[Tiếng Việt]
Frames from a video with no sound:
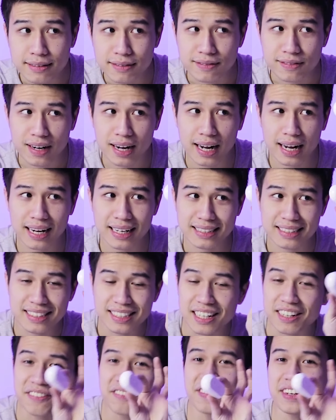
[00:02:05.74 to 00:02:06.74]
Và
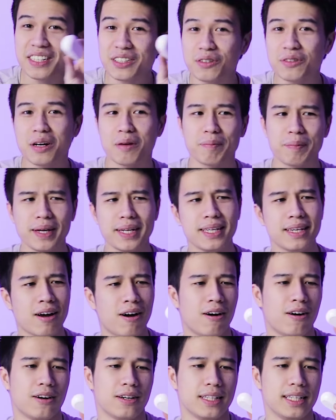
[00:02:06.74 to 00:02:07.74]
chính vì dung lượng pin
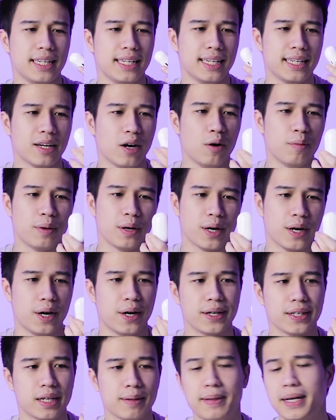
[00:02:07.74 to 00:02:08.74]
nhỏ thì cái hộp nó
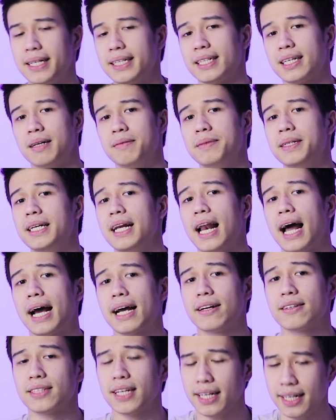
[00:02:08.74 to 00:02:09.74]
gọn, các bạn cầm đi
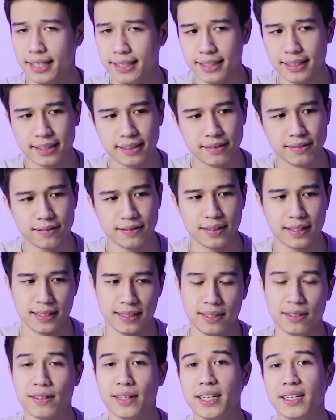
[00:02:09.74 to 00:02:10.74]
lại nó dễ hơn và
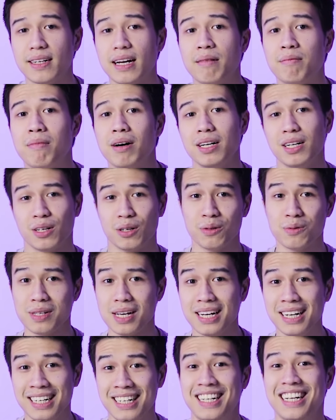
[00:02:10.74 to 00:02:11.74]
nhiều khi làm mất nó cũng
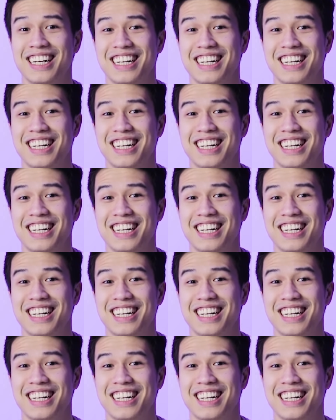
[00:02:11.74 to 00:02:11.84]
dễ hơn.